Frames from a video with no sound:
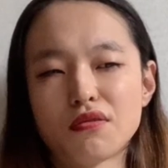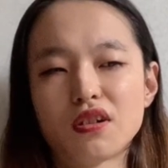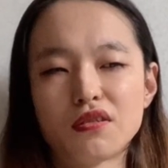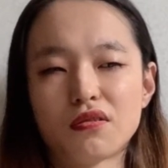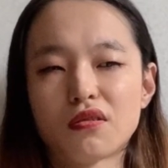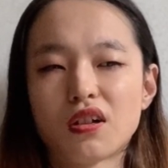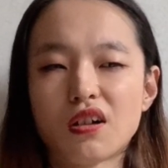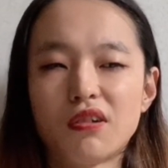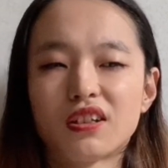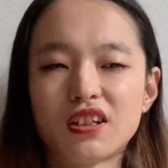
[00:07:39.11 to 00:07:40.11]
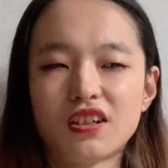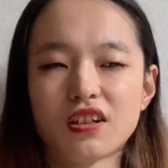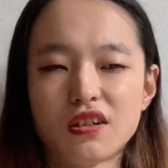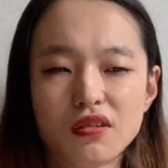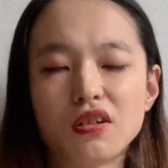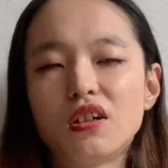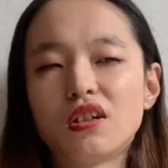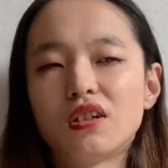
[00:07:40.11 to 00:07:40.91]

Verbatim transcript: 障害の人と関わってきたけど